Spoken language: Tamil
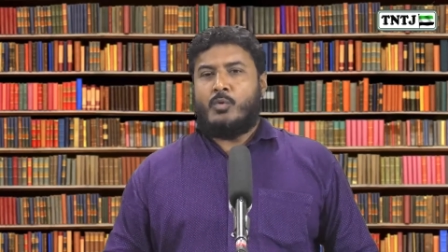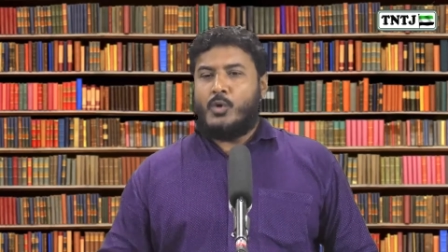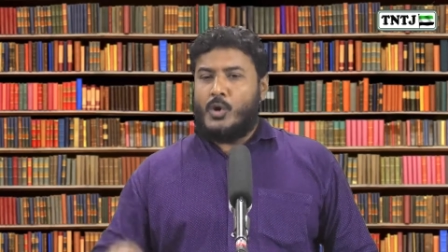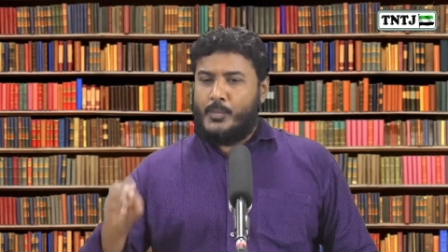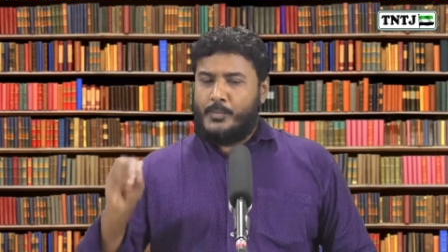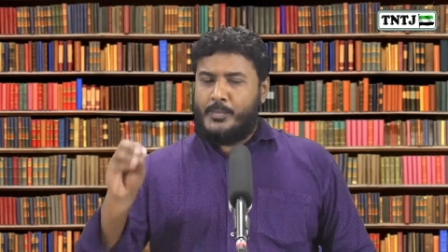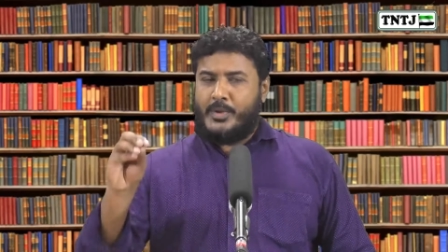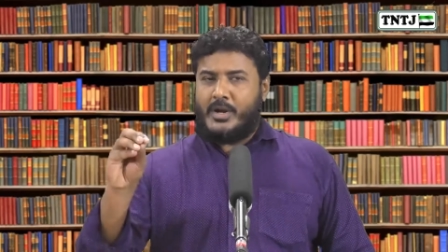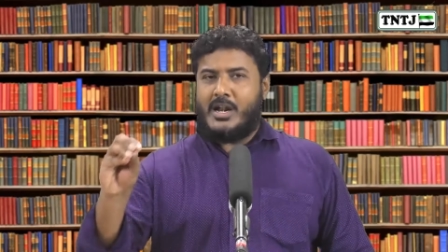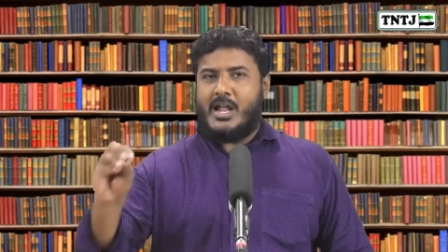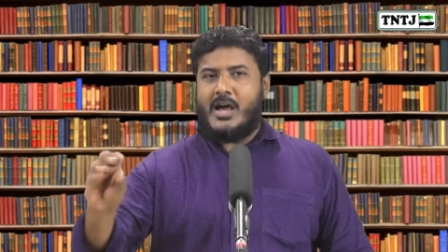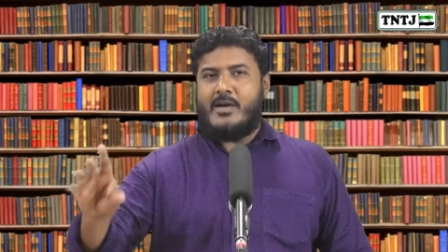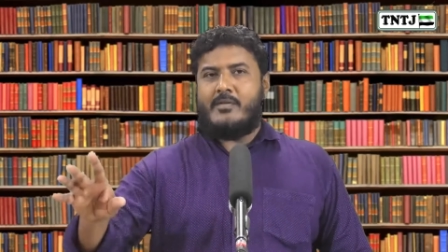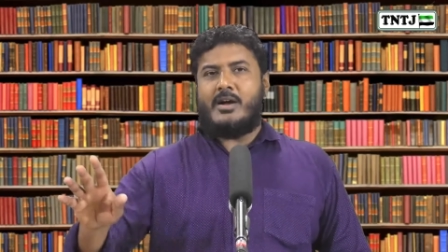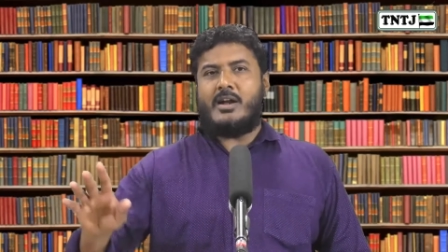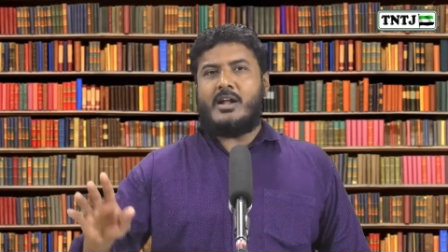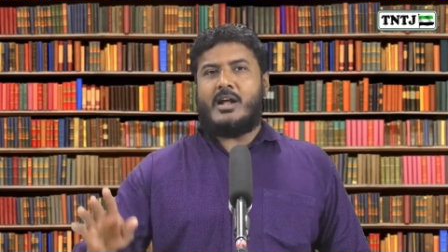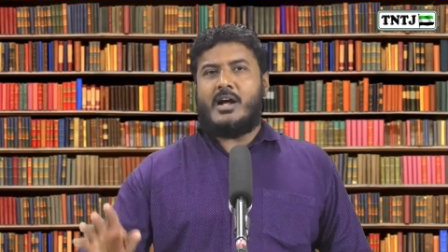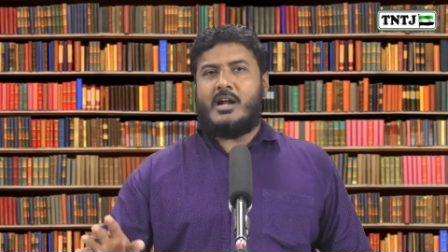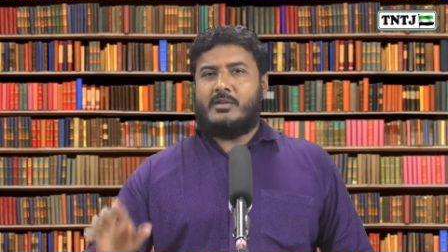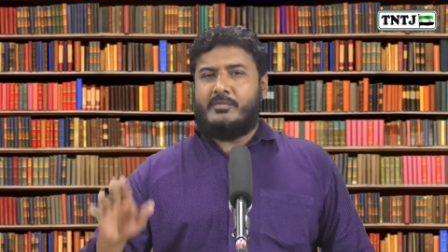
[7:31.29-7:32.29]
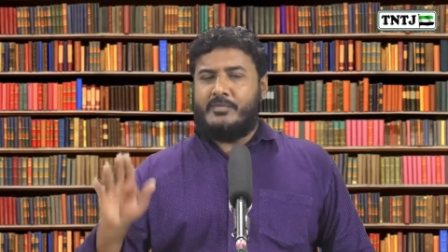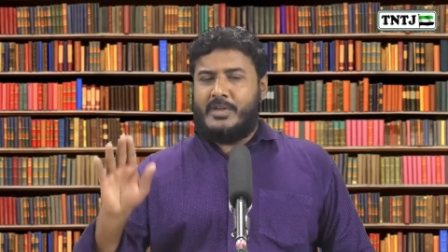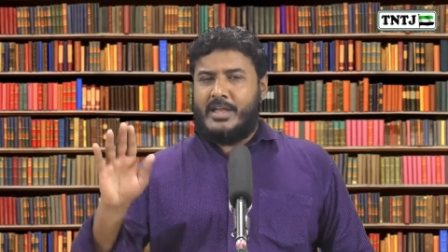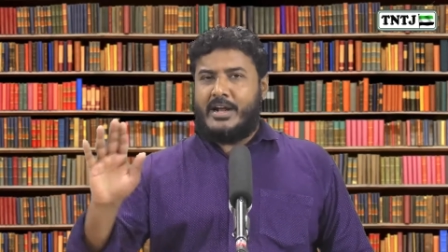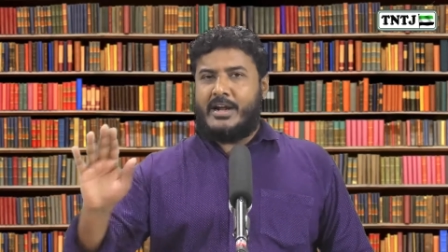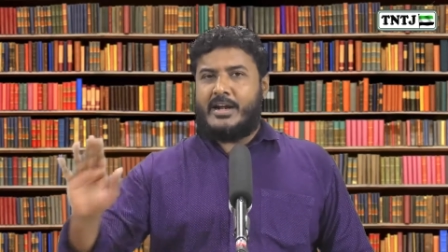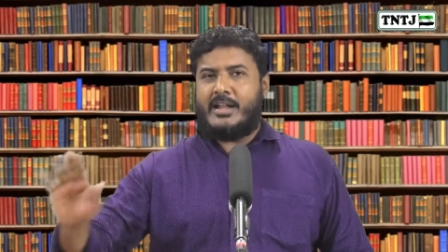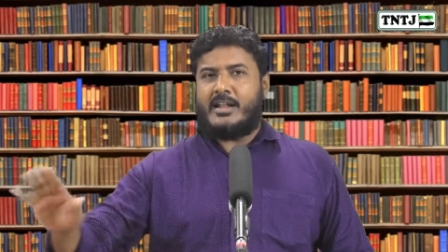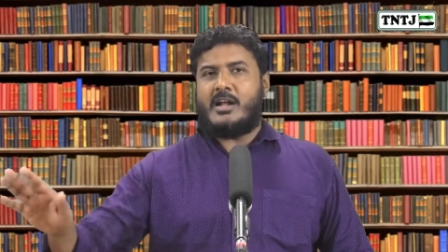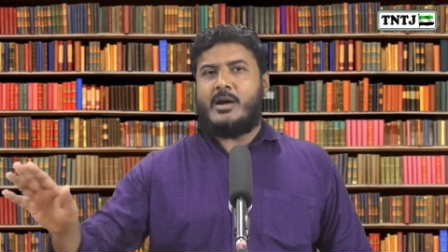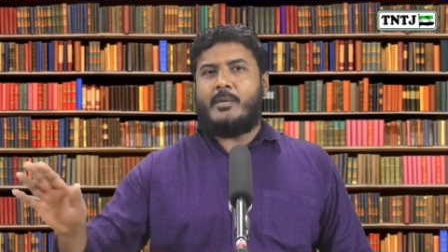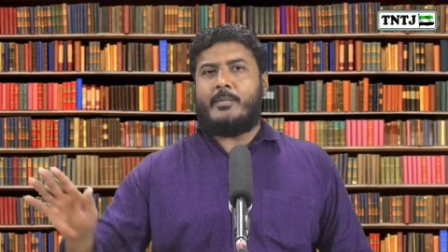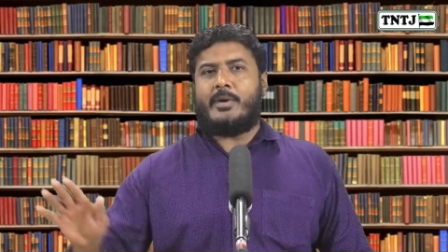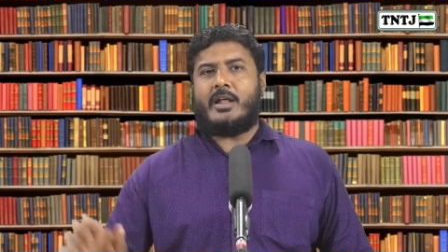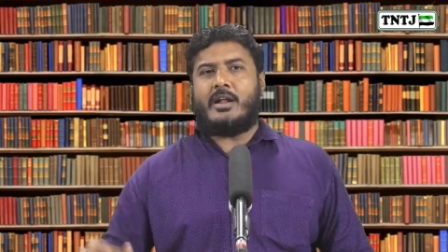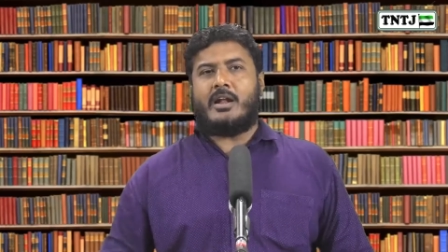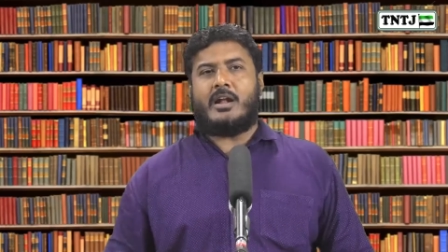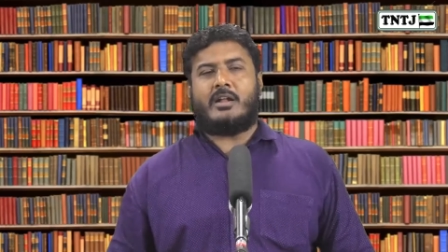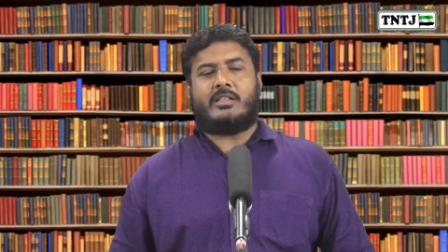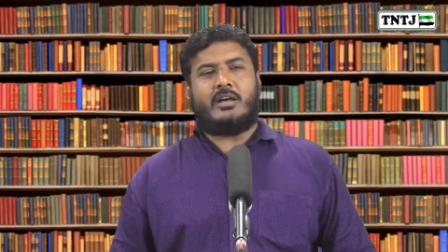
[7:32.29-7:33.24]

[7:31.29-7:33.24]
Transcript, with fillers: ஓம் பிர்லாவானாலும் ராமனானா